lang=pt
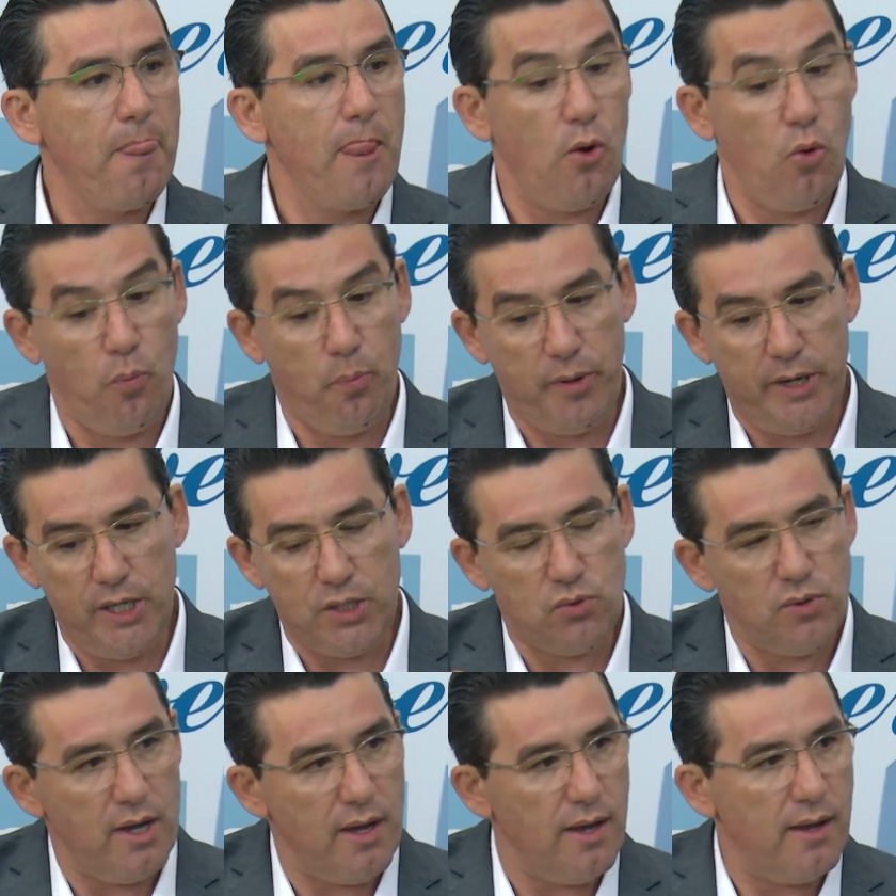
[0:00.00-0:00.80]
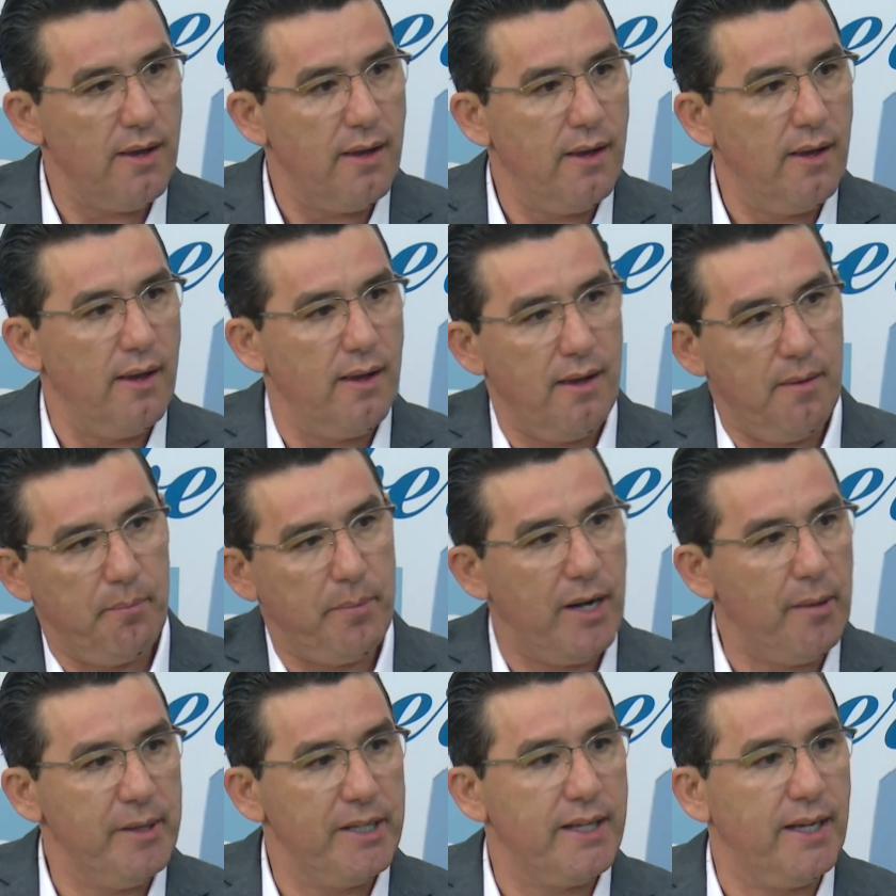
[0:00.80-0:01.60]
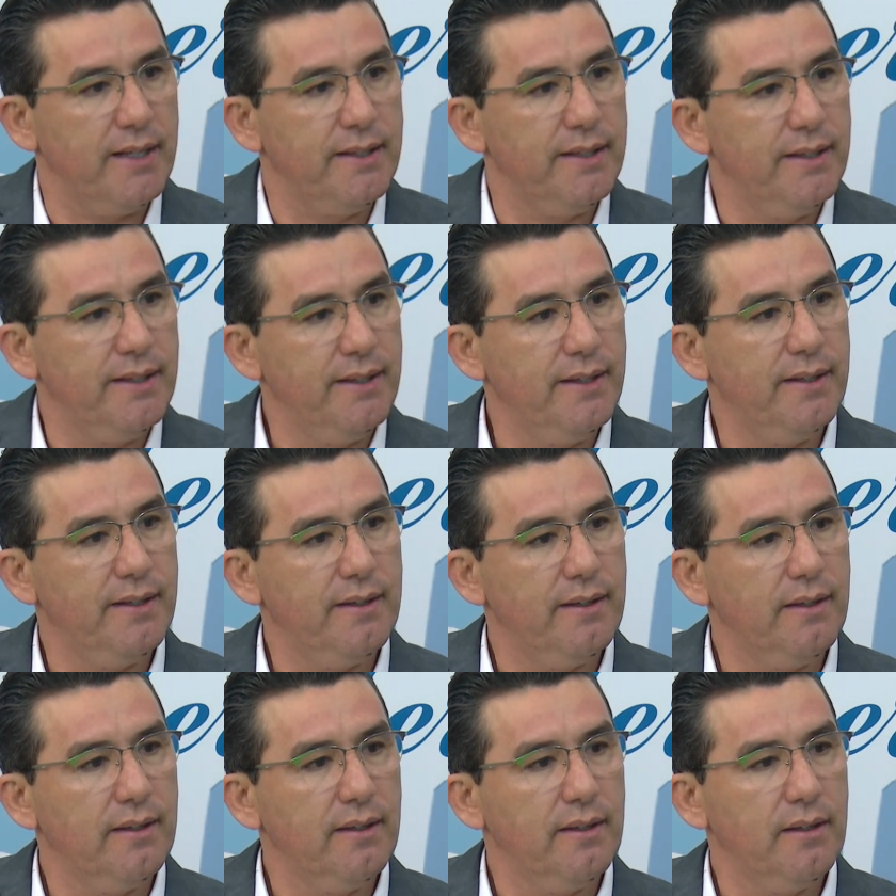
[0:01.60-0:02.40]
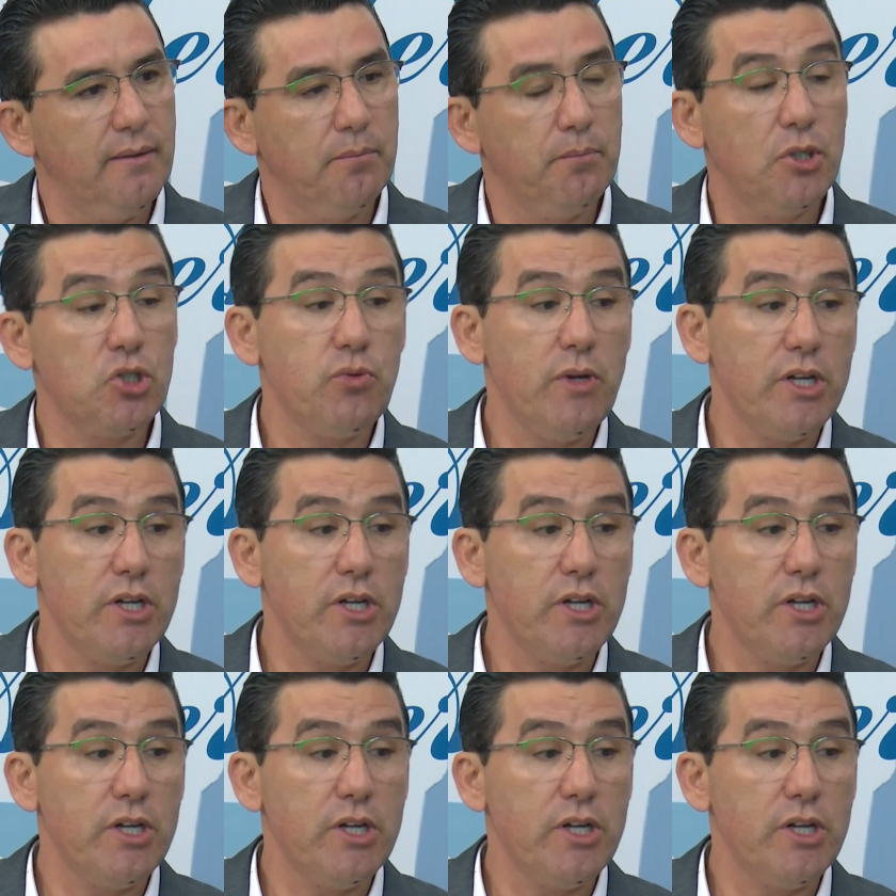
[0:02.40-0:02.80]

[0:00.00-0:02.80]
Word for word: O preço é pela metade. Mas não